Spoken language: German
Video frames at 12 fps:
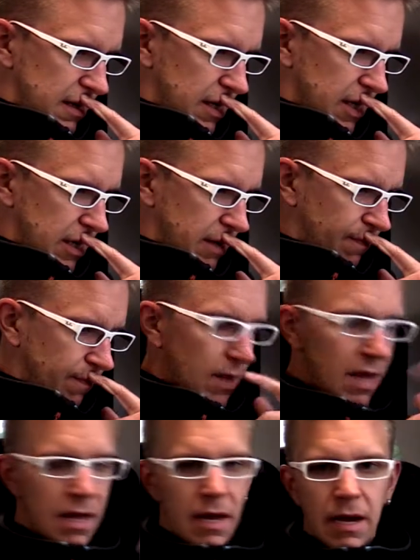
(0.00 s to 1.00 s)
Ähm,
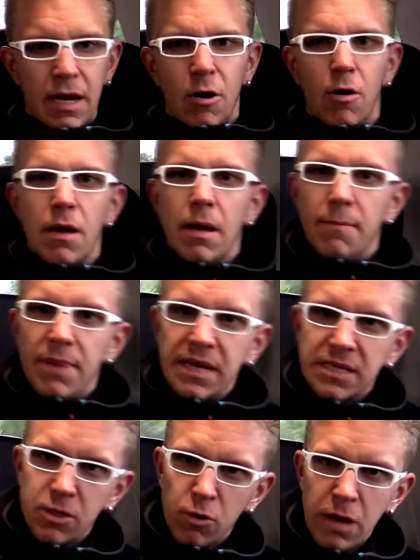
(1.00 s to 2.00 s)
genau.
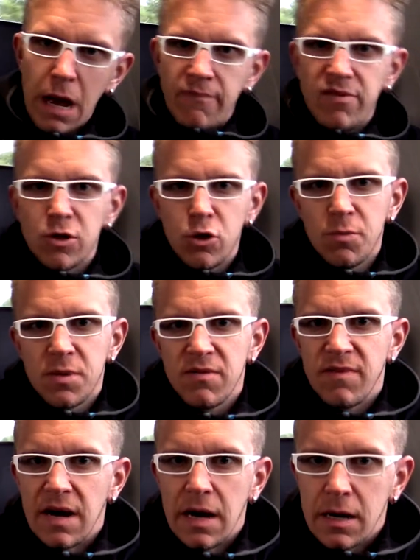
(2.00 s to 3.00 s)
Pension Apfelstübchen
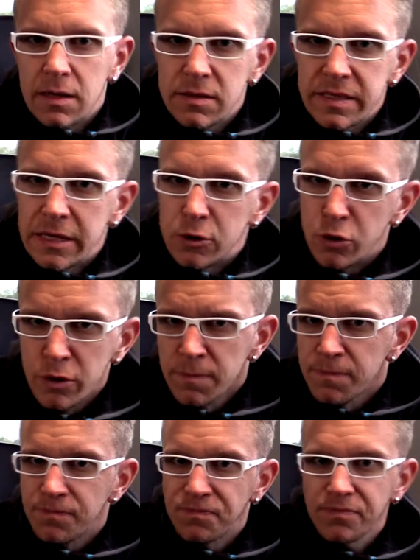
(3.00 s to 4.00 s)
war sehr schön.
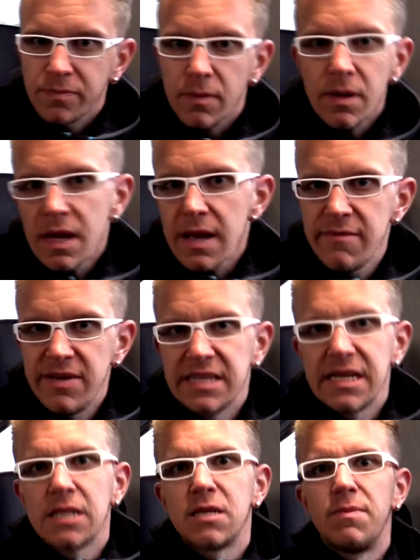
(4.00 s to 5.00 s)
Wie
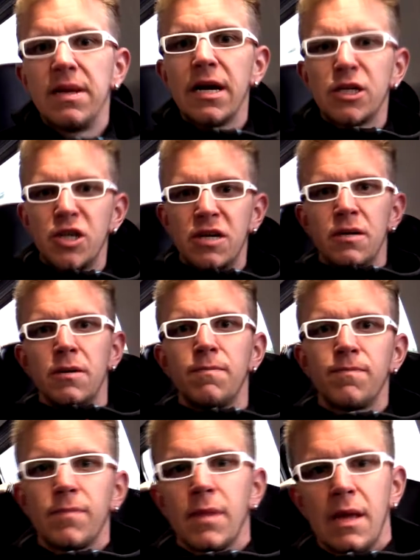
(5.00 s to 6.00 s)
gesagt, der Pilgerstätte.
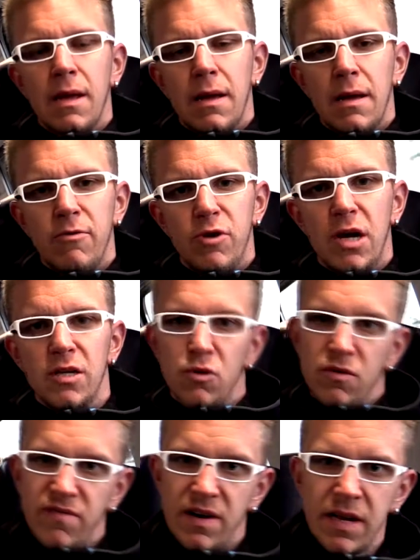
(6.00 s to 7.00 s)
Wird alles
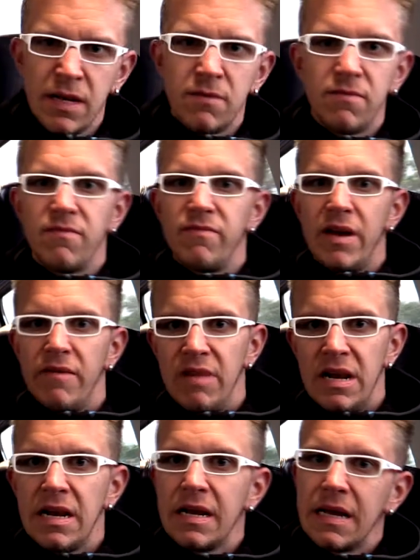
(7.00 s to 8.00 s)
unten verlinkt. Wer
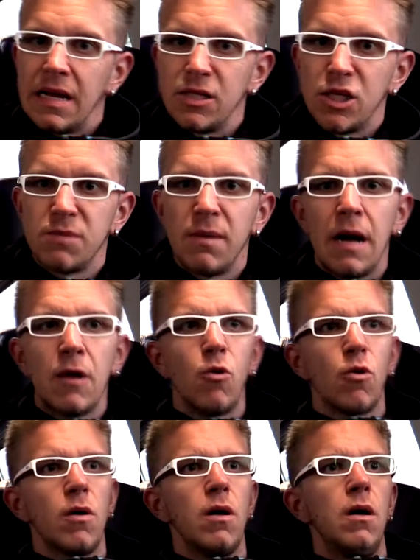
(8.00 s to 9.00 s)
will, kann sich das mal
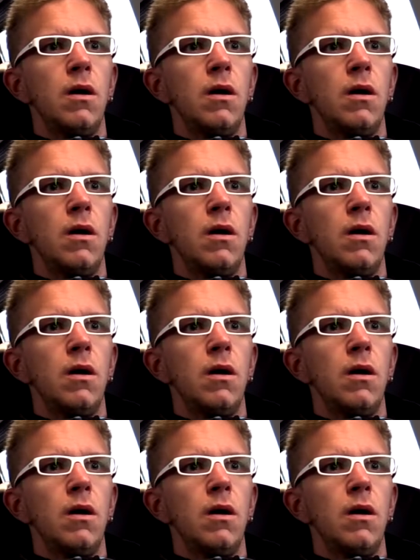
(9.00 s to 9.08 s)
angucken.